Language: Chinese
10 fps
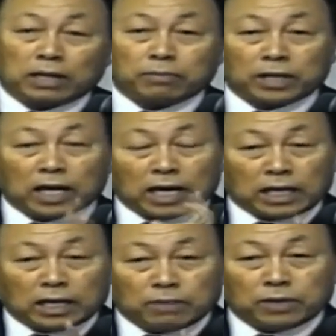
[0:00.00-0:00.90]
种
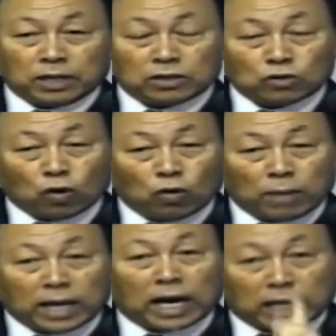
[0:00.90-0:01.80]
种的
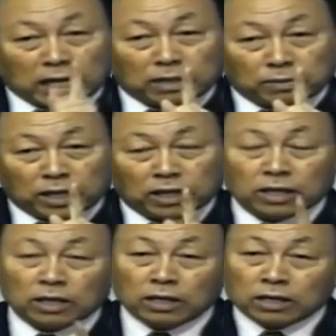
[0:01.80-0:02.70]
伤痕
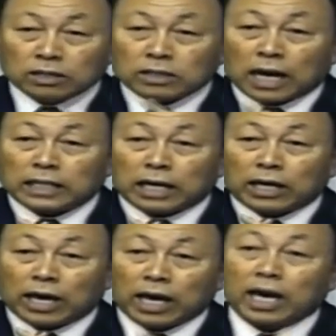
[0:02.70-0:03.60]
全退去
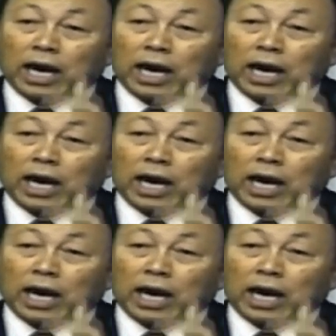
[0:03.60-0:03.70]
了。